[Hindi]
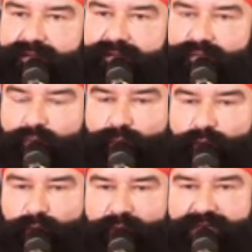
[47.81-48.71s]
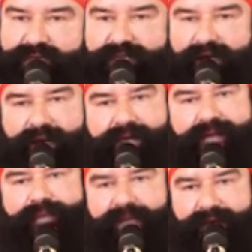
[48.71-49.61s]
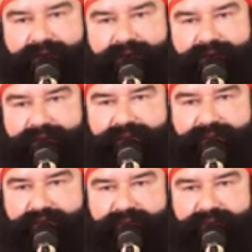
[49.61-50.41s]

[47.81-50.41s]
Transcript: ऊपर ऊपर से ठहाके भी लगाते रहते हैं